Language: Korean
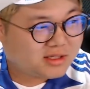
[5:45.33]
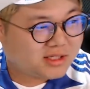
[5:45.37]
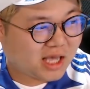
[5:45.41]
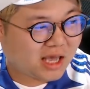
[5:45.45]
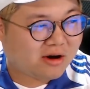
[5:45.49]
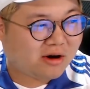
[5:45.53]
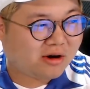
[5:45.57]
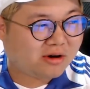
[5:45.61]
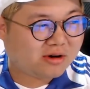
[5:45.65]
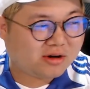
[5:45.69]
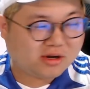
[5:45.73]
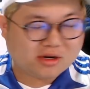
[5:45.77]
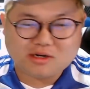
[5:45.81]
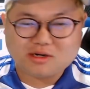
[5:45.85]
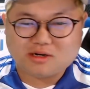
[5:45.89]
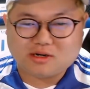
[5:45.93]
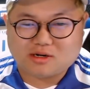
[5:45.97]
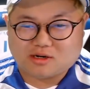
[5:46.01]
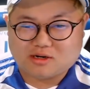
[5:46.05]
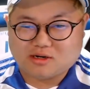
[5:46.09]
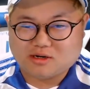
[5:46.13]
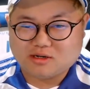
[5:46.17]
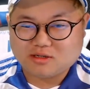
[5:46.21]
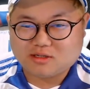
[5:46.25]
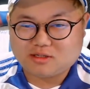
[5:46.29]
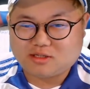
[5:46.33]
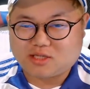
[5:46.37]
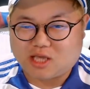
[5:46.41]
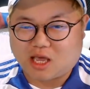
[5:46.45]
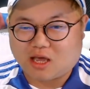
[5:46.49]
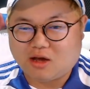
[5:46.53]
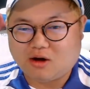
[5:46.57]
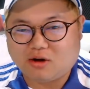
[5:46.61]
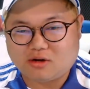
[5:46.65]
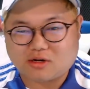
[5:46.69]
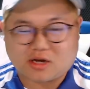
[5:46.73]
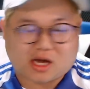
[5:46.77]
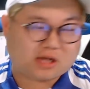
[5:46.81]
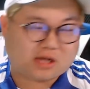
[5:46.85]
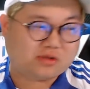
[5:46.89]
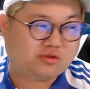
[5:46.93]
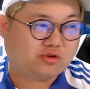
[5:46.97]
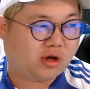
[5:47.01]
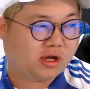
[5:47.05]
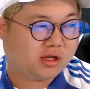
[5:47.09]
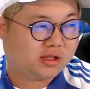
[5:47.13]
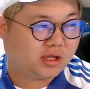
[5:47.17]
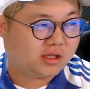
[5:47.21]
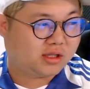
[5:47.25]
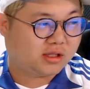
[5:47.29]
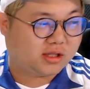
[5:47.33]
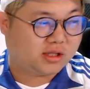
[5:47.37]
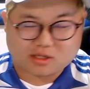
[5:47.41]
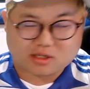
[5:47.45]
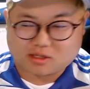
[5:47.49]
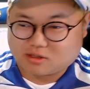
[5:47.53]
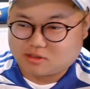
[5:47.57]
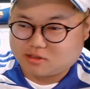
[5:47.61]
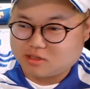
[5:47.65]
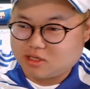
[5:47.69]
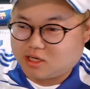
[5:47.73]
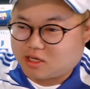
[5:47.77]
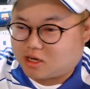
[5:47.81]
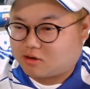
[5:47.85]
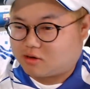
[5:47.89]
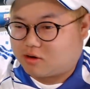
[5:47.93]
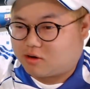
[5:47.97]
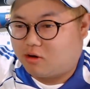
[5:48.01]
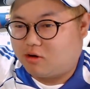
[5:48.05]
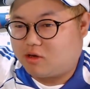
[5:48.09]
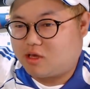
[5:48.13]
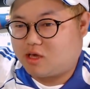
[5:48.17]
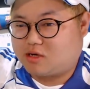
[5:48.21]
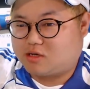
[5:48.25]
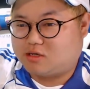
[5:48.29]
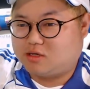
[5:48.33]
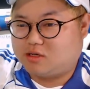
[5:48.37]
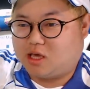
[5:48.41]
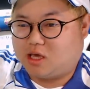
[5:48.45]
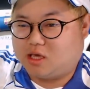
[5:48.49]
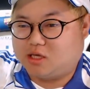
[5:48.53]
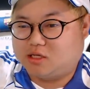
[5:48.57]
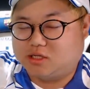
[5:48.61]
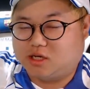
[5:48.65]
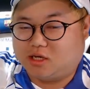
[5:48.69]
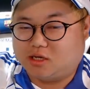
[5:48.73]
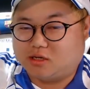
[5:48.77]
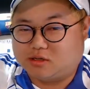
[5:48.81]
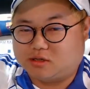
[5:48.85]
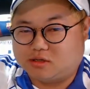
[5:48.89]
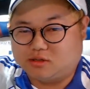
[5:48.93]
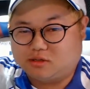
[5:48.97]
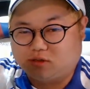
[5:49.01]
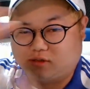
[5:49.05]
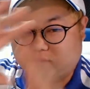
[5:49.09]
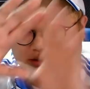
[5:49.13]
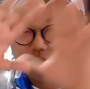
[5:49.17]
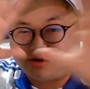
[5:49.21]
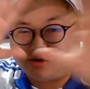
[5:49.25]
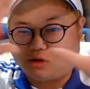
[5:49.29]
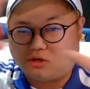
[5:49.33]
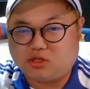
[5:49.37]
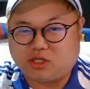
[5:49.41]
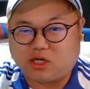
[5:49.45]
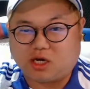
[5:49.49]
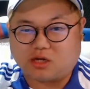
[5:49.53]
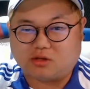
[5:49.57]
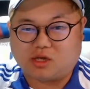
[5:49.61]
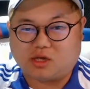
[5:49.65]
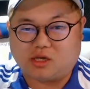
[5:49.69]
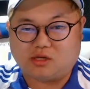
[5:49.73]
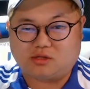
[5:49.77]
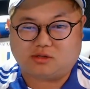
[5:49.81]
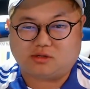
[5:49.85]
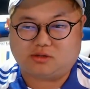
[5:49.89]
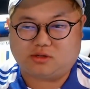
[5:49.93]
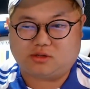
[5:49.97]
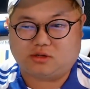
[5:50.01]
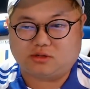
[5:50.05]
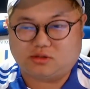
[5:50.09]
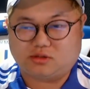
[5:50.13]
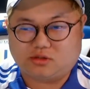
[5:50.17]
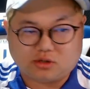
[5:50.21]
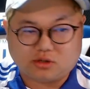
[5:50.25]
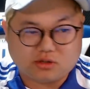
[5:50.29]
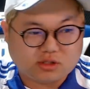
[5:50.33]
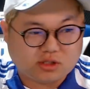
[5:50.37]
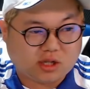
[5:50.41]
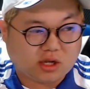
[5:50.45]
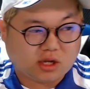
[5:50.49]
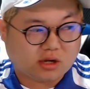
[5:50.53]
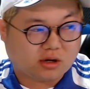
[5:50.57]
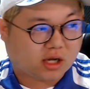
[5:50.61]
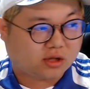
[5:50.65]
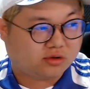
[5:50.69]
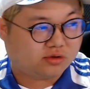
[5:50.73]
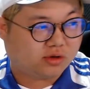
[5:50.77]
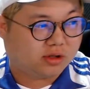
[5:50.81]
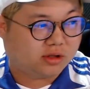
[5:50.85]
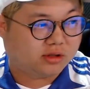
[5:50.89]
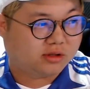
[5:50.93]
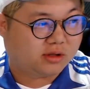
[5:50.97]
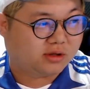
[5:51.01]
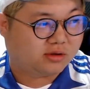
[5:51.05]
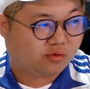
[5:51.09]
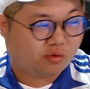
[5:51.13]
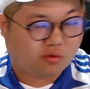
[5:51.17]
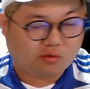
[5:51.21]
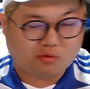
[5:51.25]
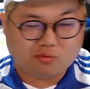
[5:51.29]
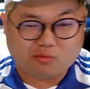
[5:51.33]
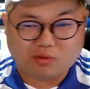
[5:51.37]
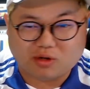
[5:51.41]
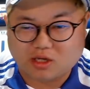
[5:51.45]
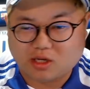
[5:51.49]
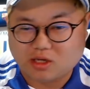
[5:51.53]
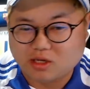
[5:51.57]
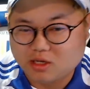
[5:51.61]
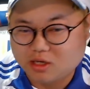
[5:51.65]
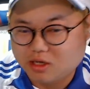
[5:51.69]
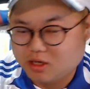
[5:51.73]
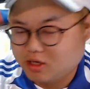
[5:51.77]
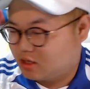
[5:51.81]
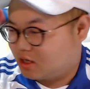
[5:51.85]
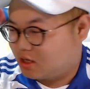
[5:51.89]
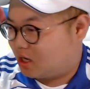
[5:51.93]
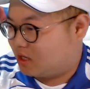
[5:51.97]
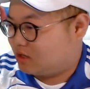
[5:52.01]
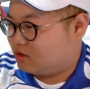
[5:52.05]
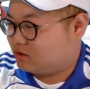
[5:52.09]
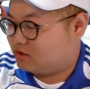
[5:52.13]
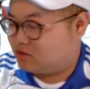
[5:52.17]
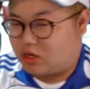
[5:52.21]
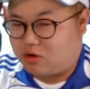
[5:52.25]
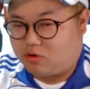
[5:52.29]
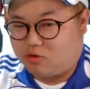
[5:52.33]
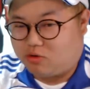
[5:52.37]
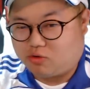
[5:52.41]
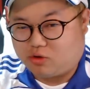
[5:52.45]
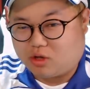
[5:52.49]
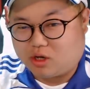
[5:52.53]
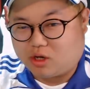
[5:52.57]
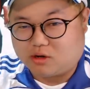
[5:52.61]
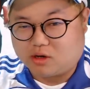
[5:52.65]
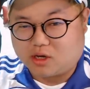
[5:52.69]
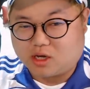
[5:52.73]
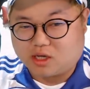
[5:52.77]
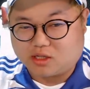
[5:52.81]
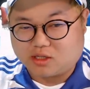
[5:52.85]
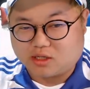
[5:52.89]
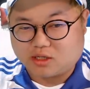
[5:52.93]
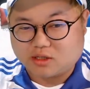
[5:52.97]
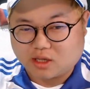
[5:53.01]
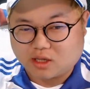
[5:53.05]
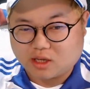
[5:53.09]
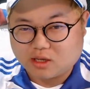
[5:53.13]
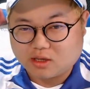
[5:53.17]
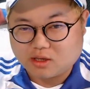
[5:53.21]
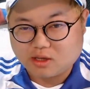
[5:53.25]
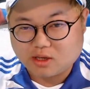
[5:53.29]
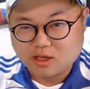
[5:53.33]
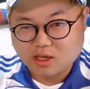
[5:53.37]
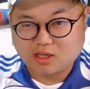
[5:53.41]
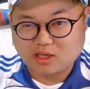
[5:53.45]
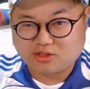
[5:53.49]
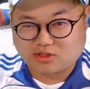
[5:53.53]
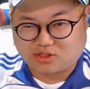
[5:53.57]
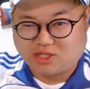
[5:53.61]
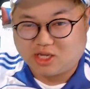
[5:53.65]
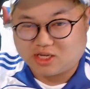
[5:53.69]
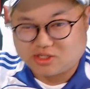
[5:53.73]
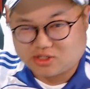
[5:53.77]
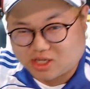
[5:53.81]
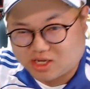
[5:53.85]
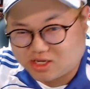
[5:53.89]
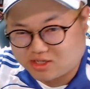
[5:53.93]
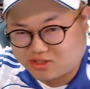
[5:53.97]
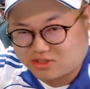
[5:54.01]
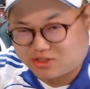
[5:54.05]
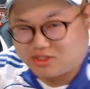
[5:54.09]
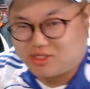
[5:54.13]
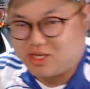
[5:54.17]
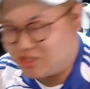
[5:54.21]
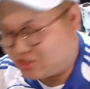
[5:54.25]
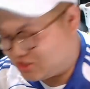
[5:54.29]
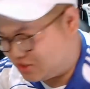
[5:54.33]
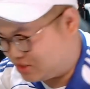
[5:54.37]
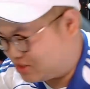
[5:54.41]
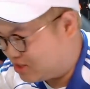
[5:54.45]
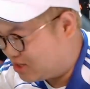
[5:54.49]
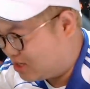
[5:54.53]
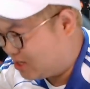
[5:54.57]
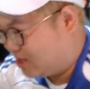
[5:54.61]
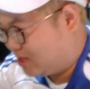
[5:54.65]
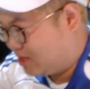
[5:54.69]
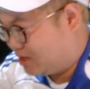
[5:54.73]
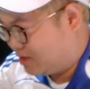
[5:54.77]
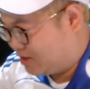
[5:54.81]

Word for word: 새 거를 새 거를 가져와야 되는데 그러니까 거기 그게 이제 그 전시가 돼 있었어요. 전시된 거 가져왔는데 너무 많이 아 이거 새 거로 된 거 해야 되는데 is this is this